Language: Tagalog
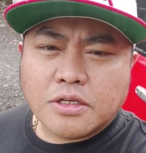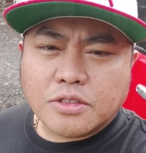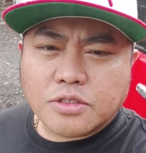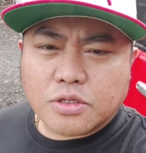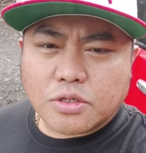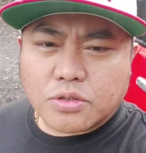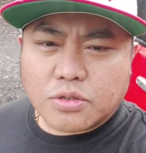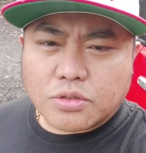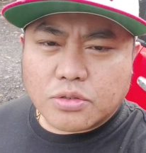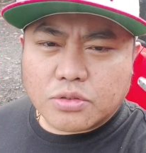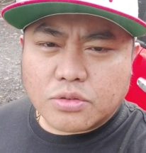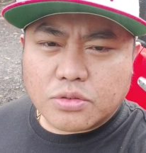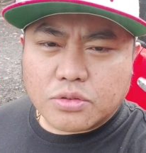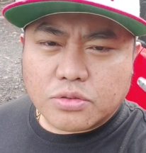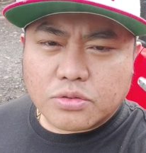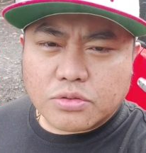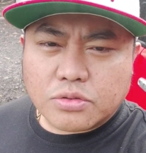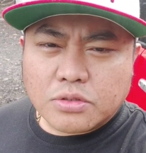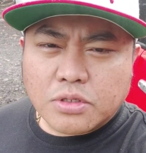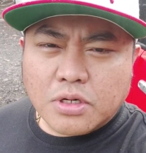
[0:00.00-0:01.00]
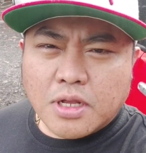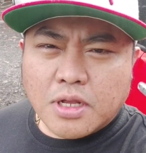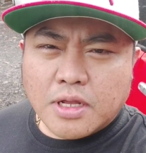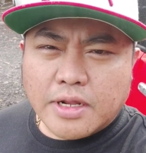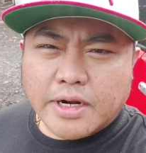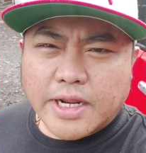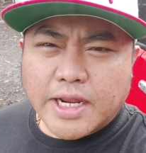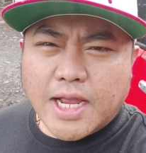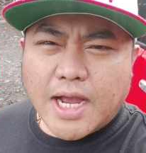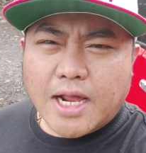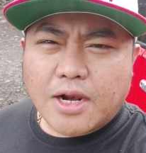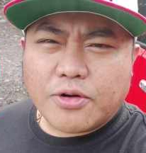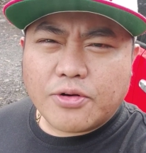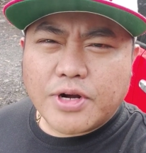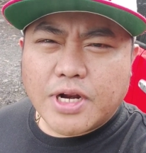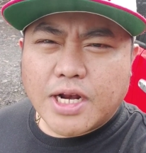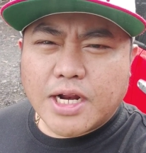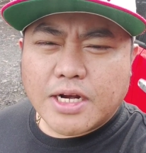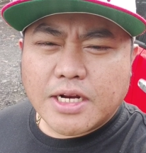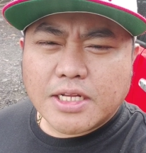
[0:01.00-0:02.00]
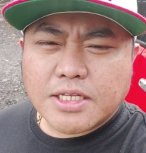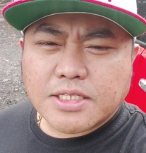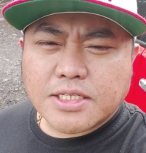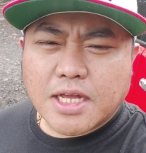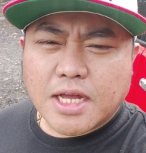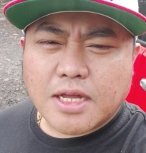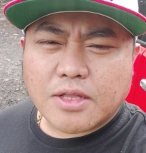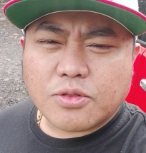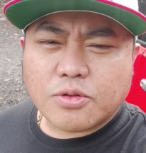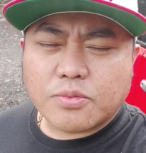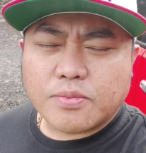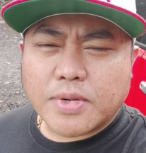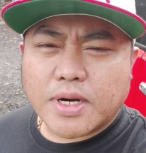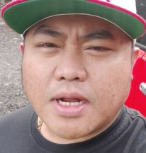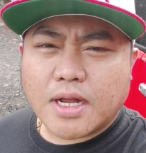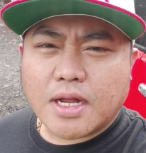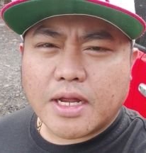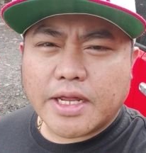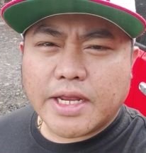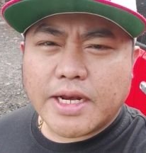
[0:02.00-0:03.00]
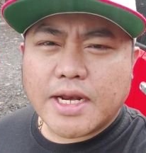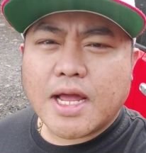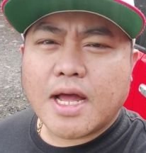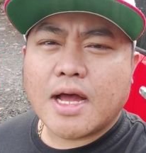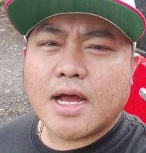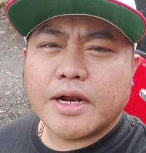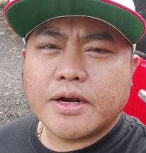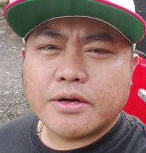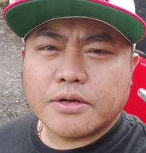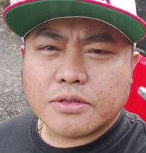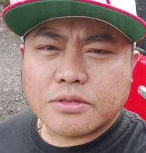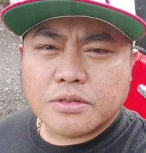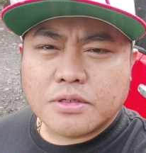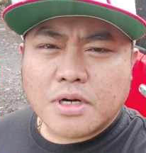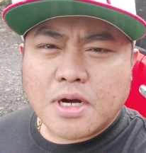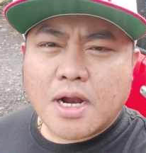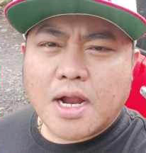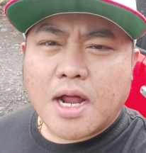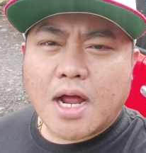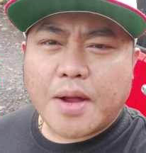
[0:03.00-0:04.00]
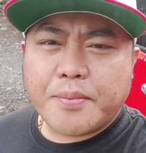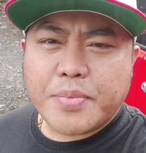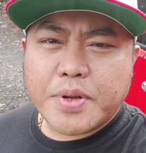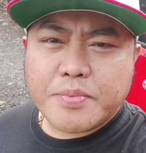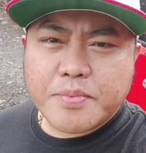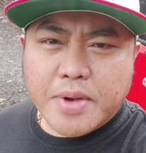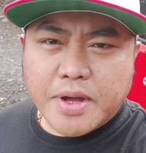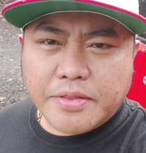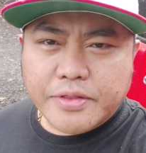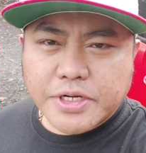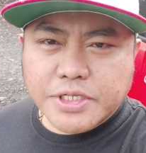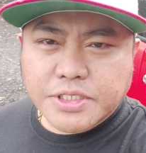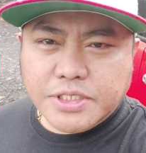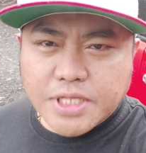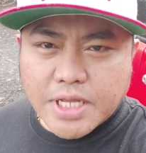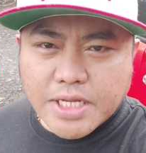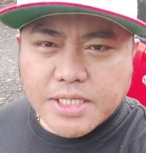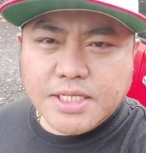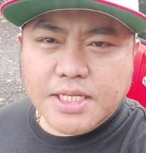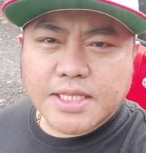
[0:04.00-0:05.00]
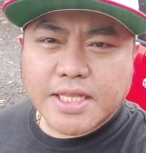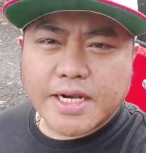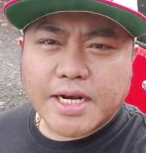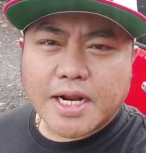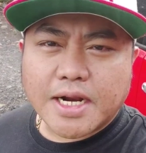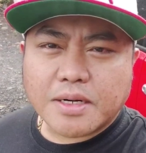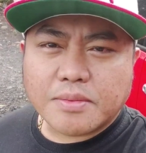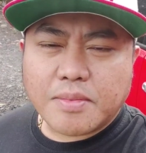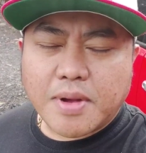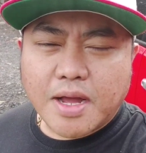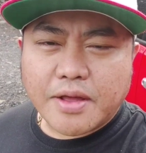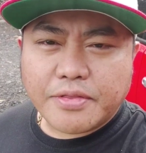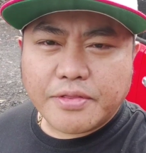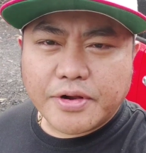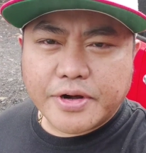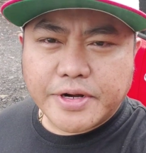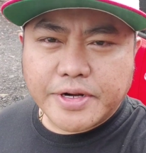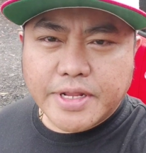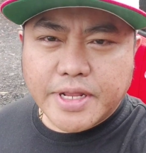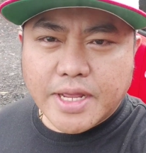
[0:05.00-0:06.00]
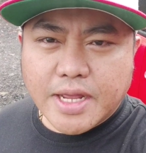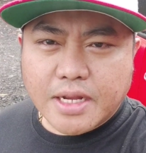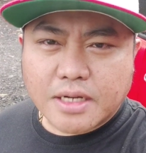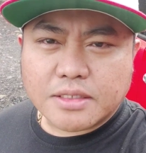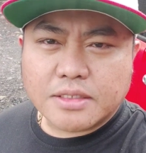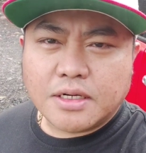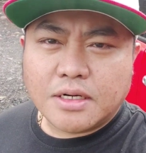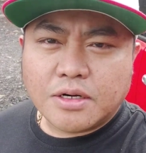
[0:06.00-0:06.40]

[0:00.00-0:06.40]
So, regalo nila ni sa itong mga inahan. No? Happy Mother's Day sa tanang mother Dea.